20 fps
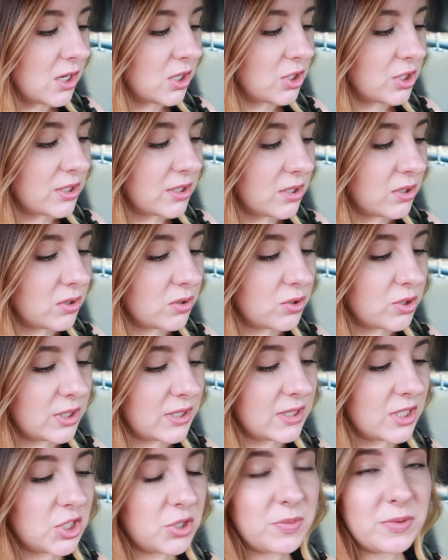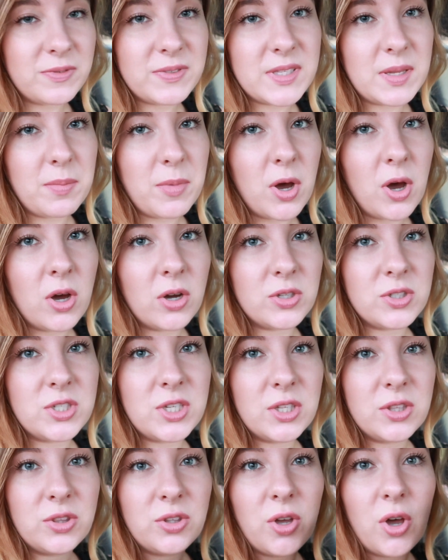że skoro już jesteśmy w
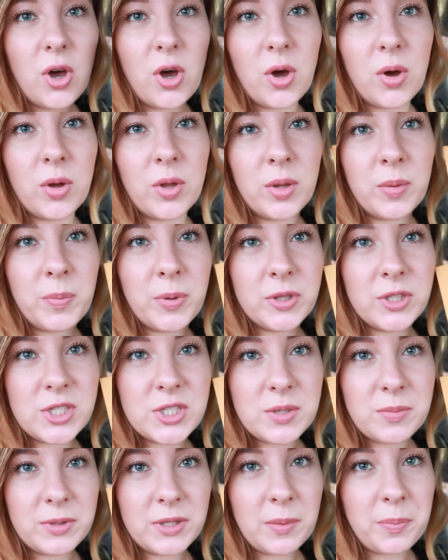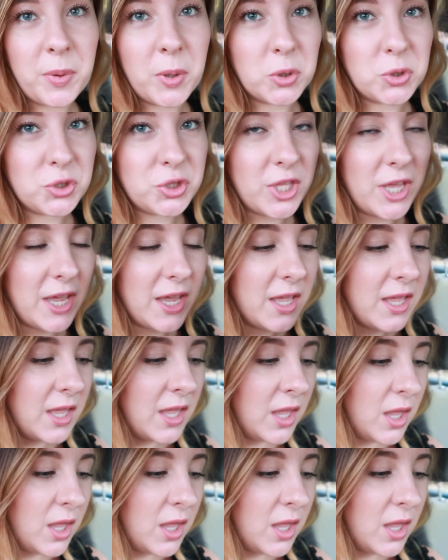samochodzie, to y, podjedziemy na pocztę,